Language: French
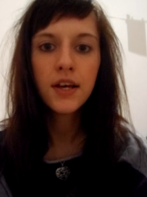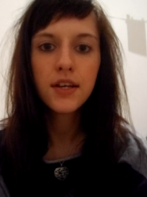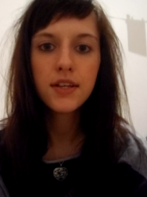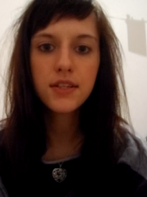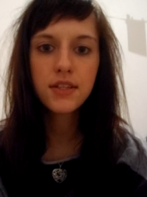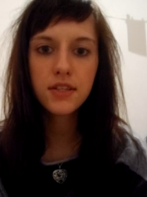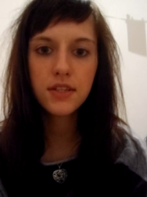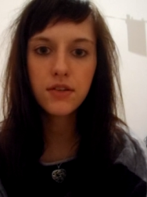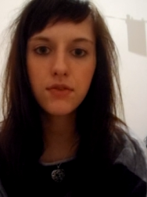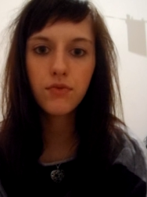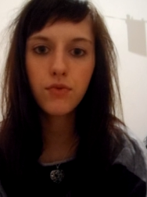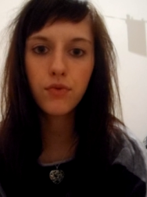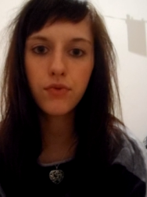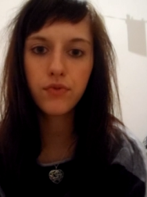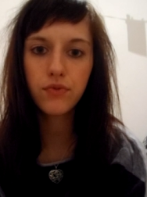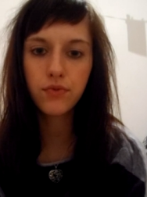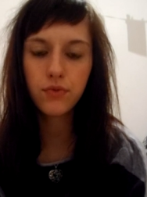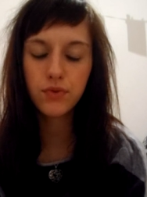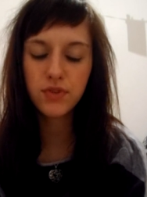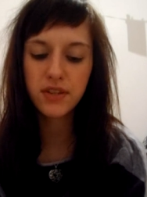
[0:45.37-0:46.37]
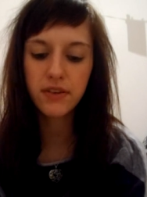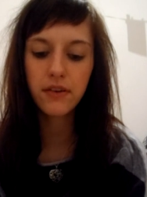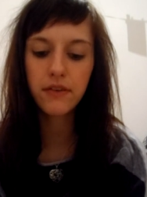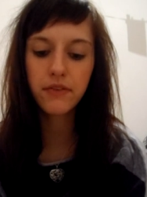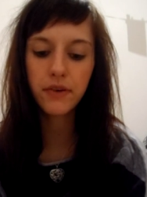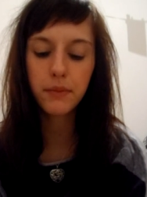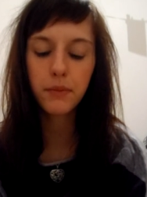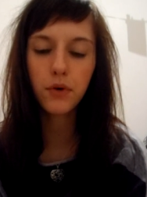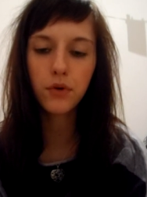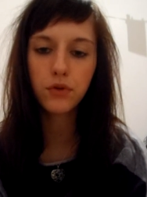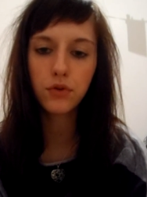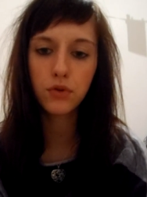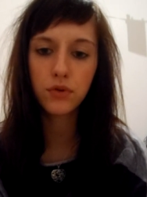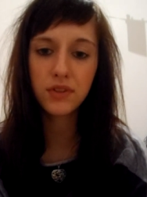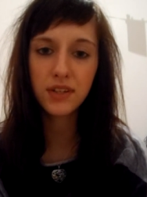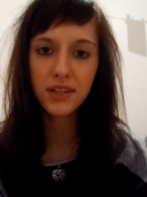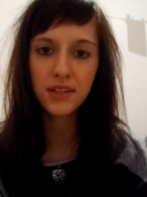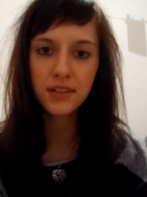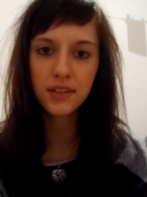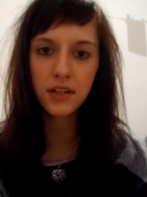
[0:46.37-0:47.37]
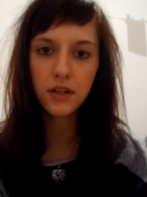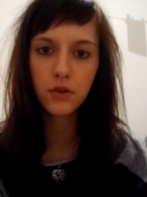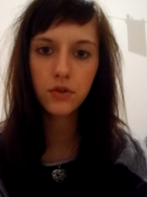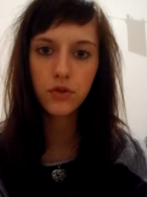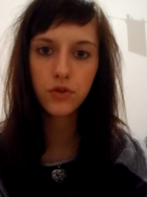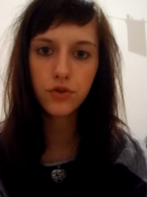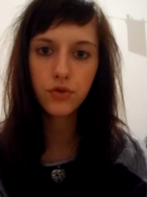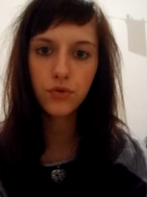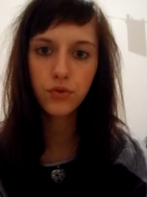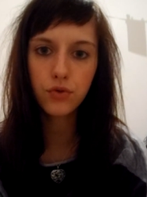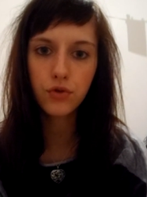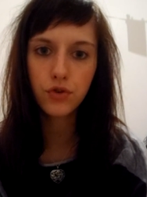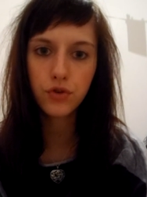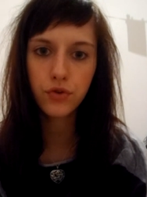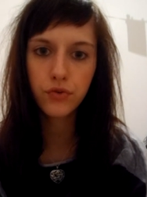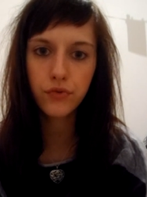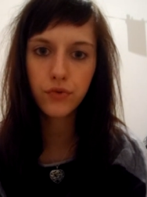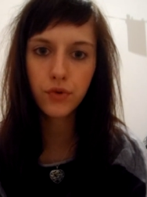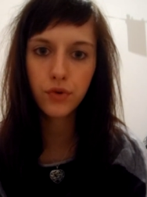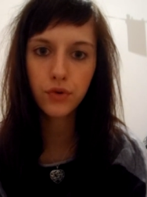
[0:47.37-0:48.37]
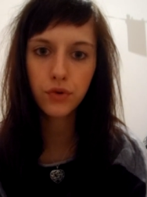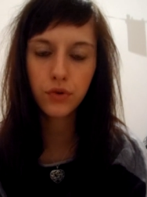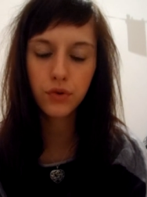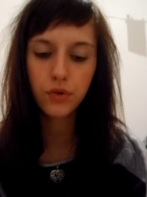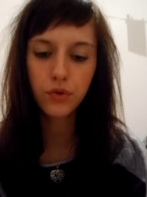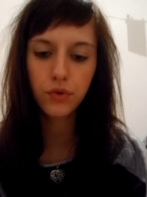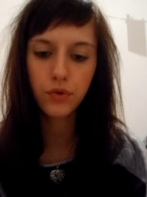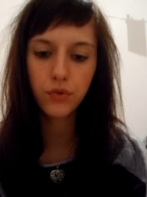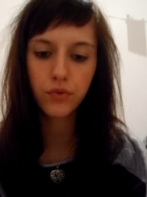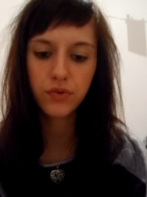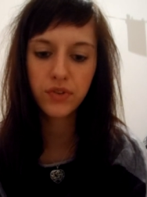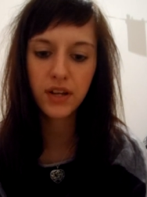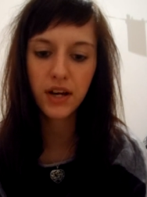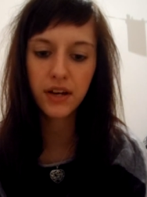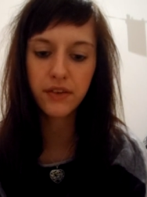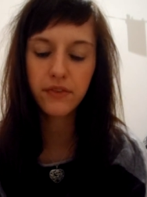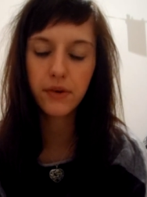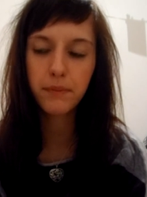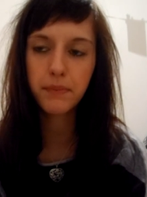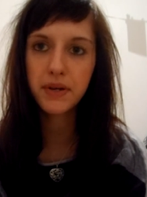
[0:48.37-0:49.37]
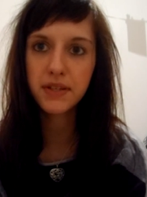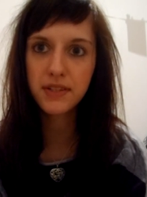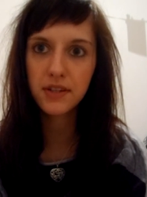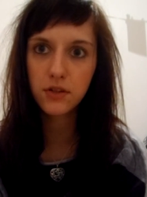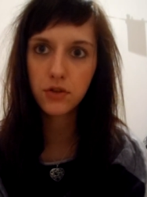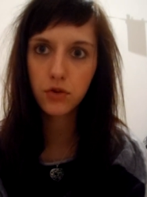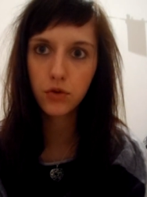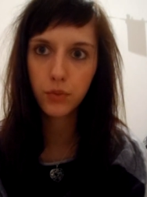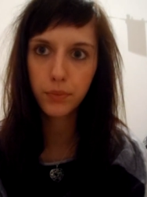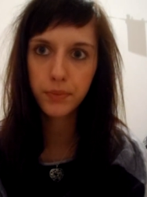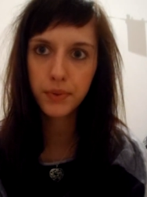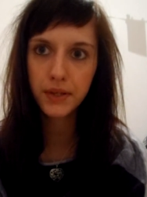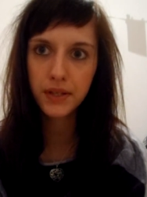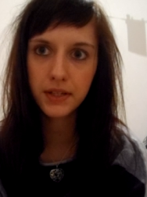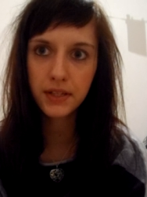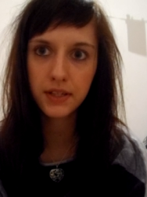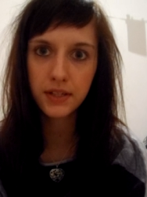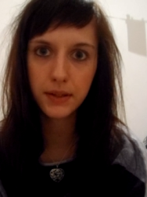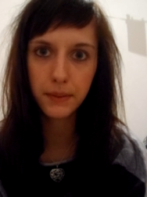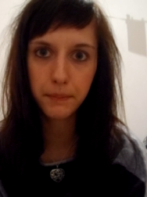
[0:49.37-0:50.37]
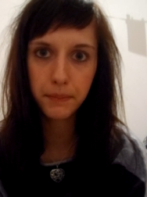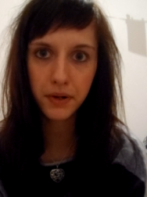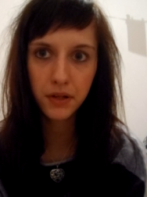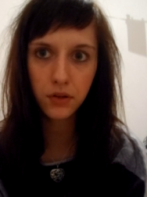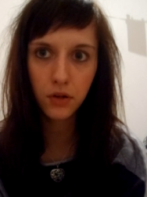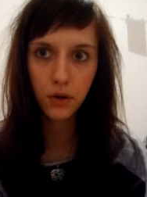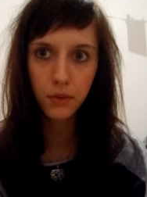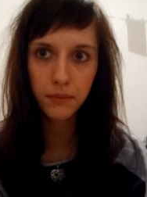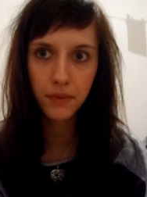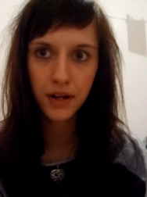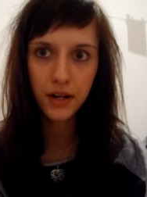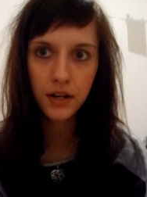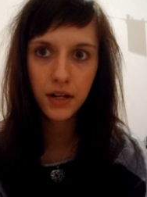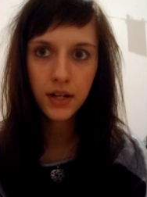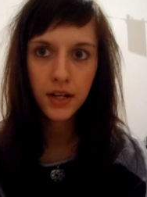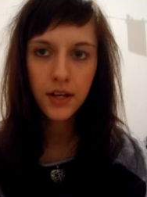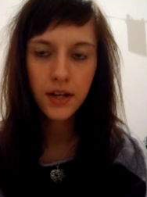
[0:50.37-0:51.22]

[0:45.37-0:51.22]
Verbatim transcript: Si vous, vous avez vraiment une très très grosse chute de cheveux que vous n'arrivez pas à stopper, qui n'est pas normal